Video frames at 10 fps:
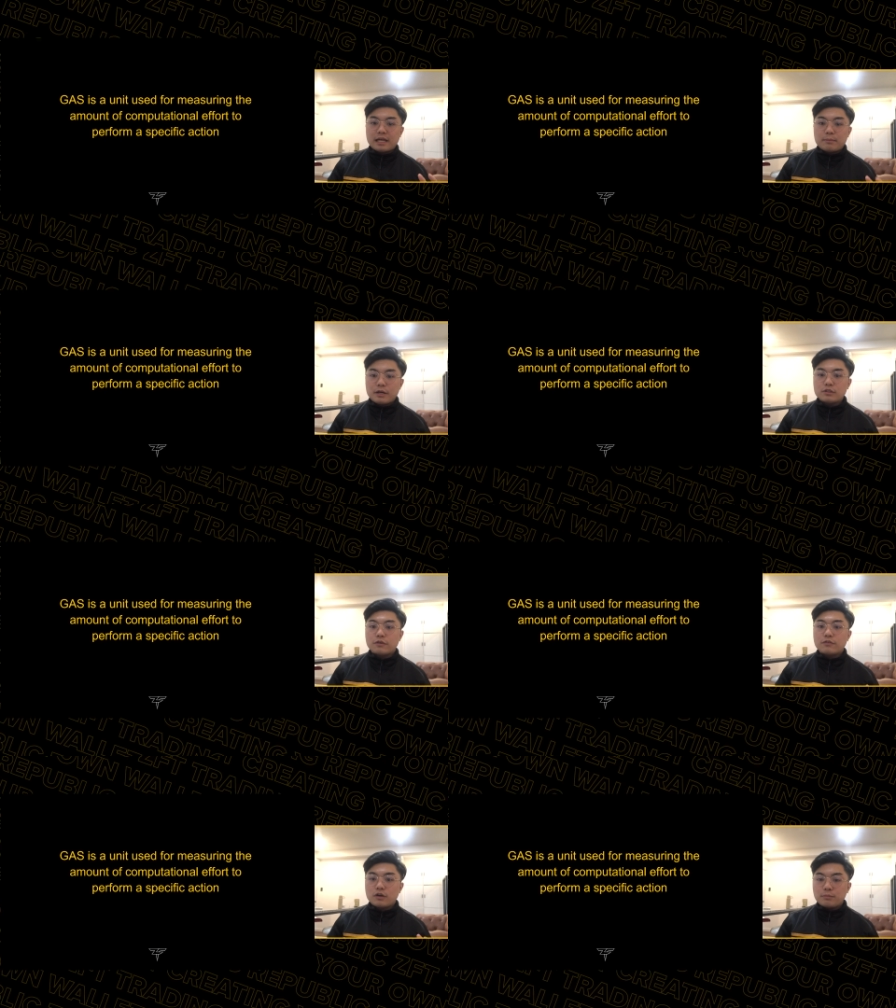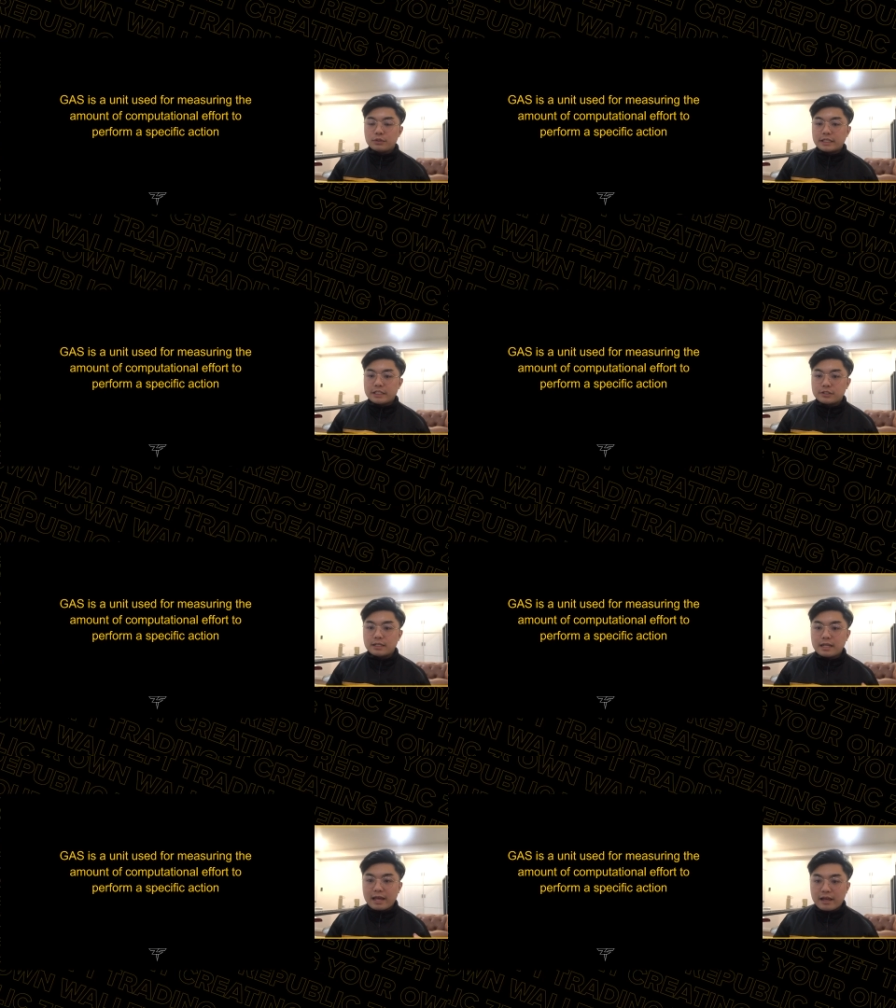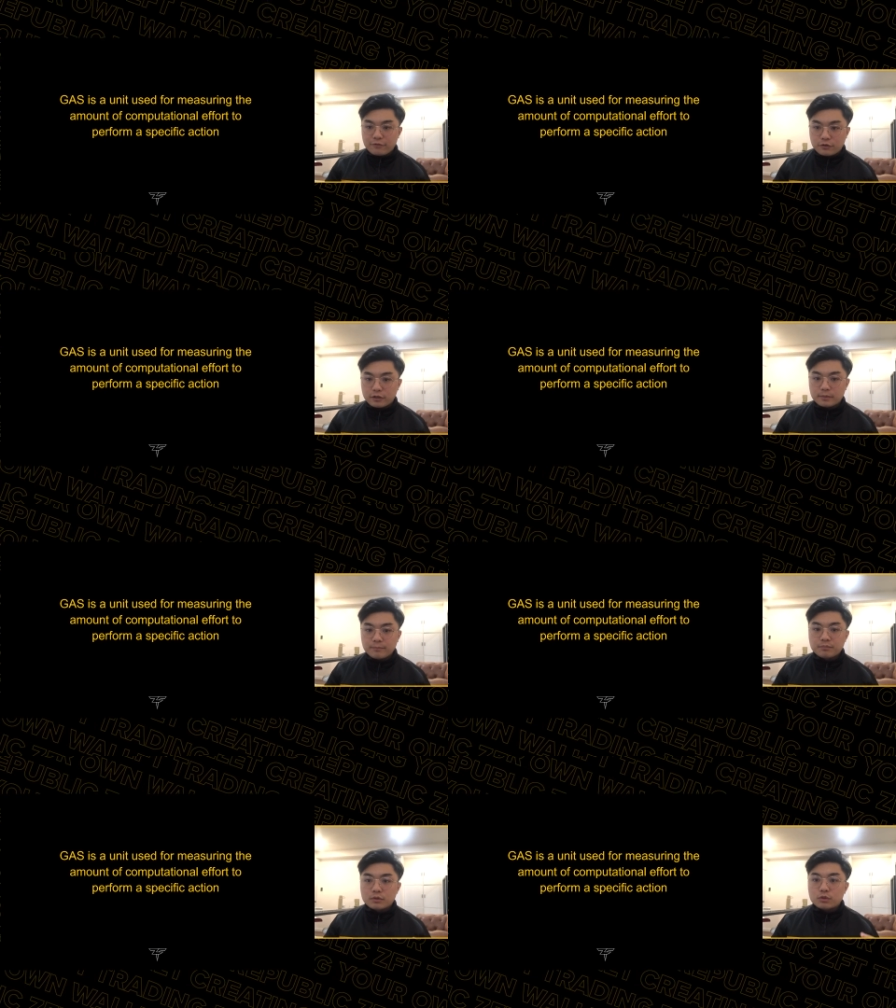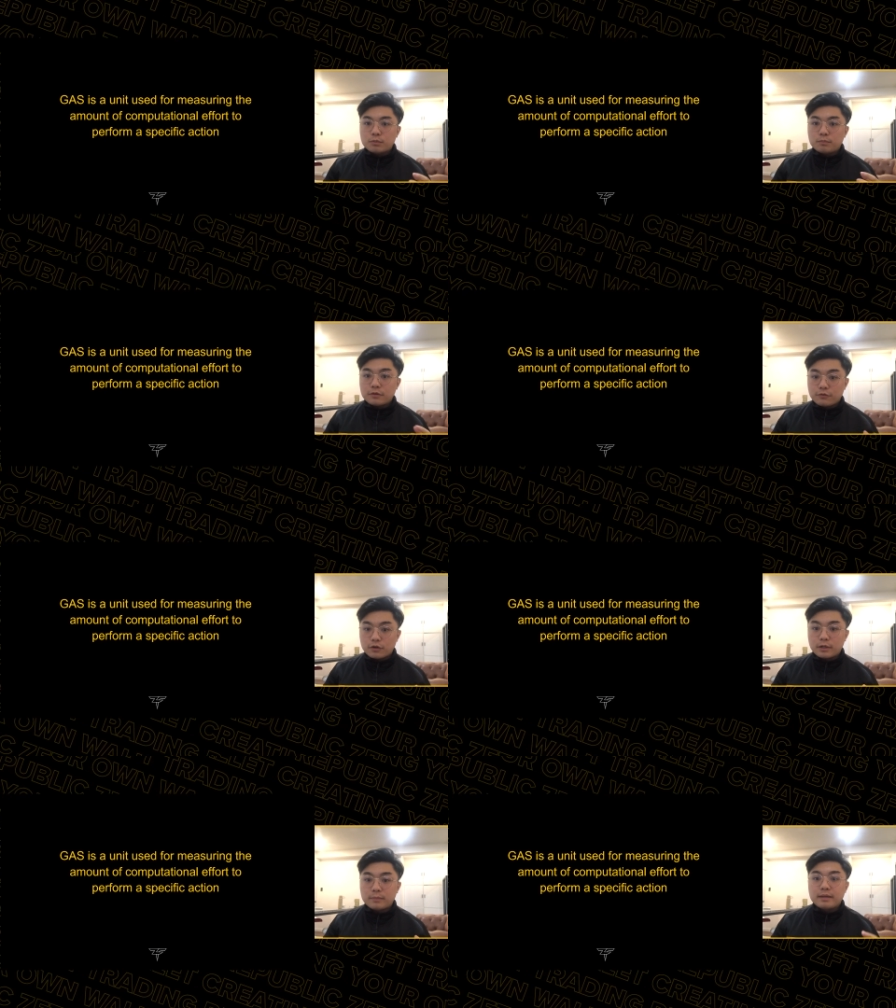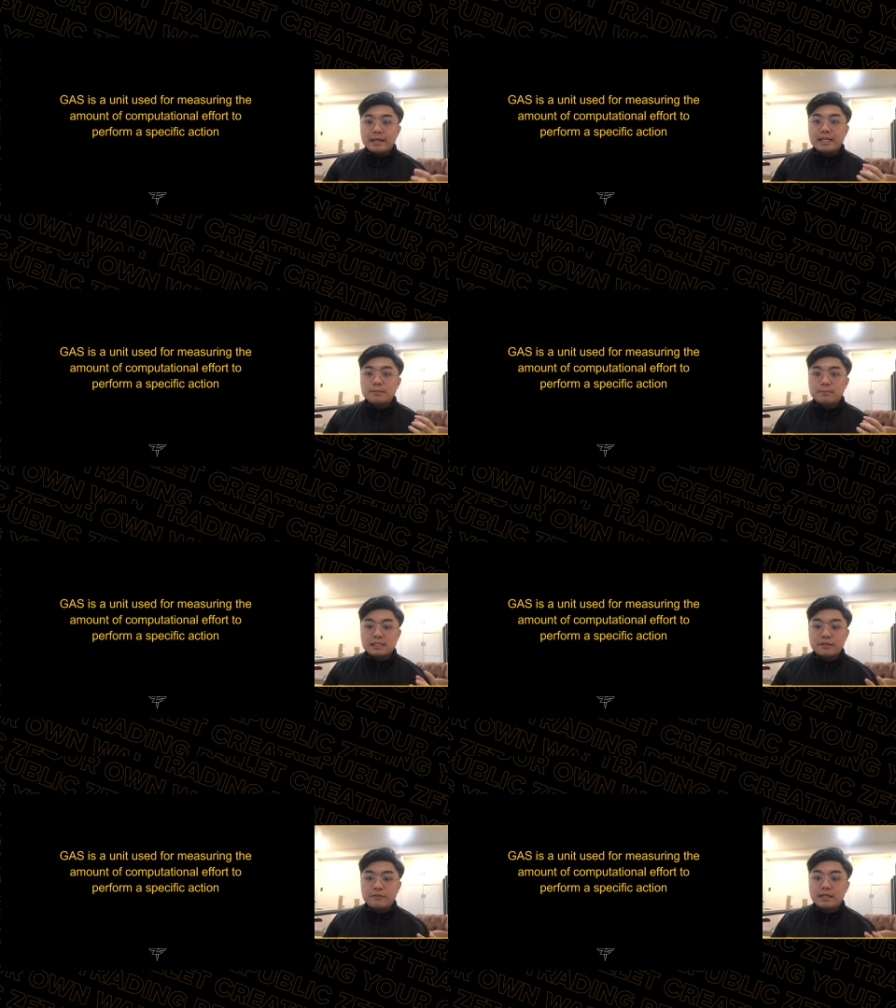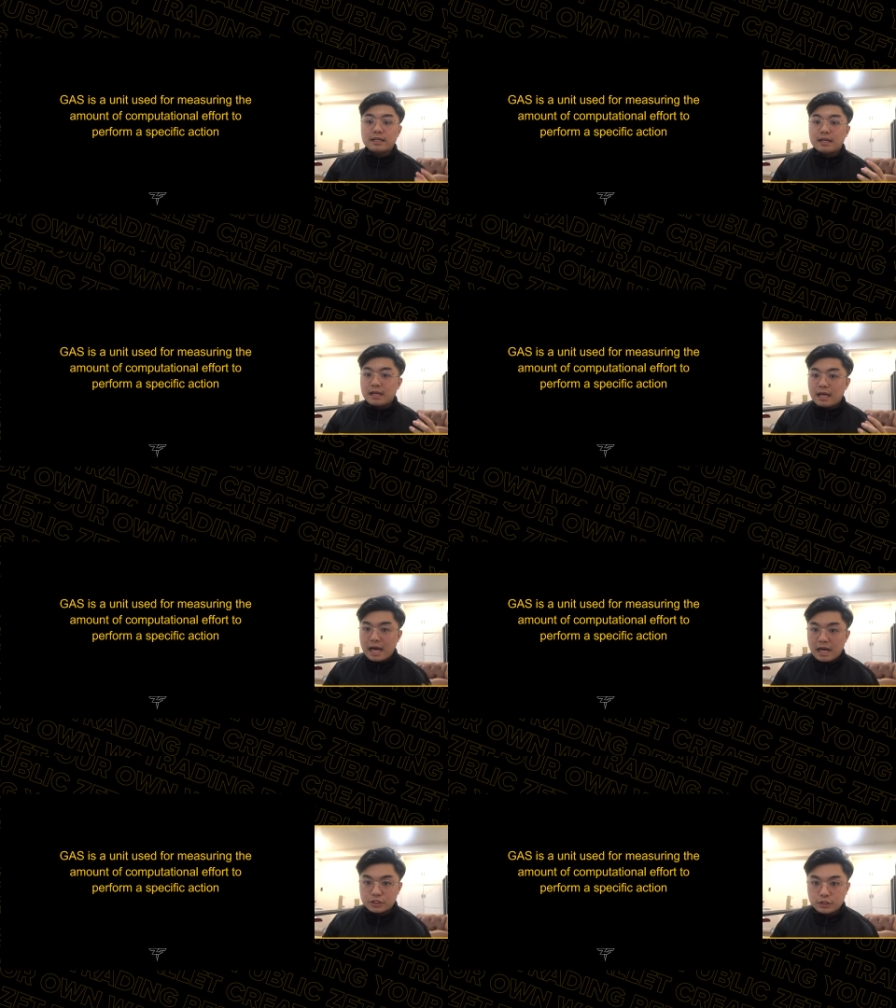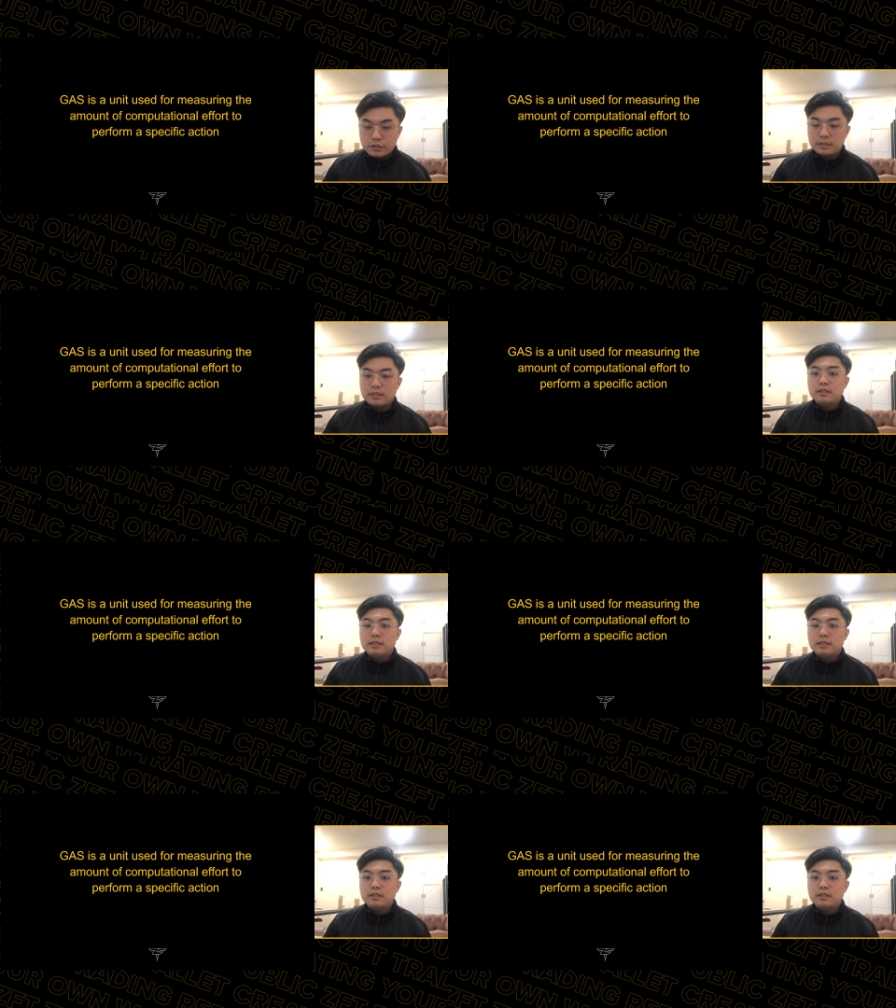the amount of computational effort to perform a specific action.